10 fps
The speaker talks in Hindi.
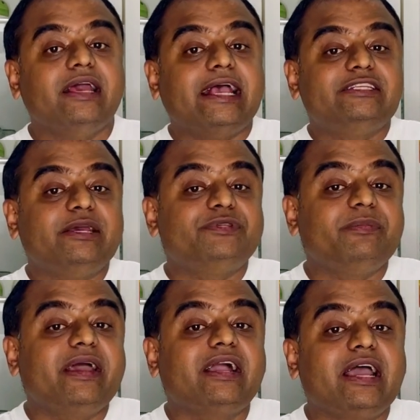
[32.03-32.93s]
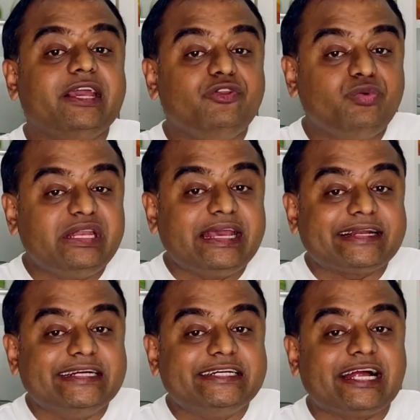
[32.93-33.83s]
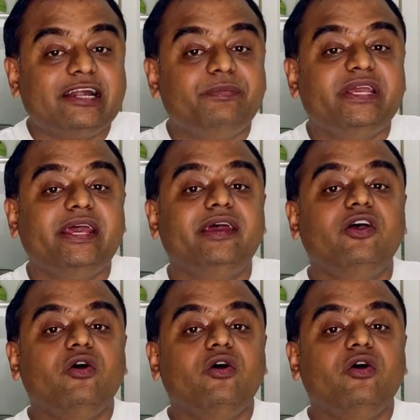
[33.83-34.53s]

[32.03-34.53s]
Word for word: एच बैंक का इन्फिनिया क्रेडिट कार्ड भी है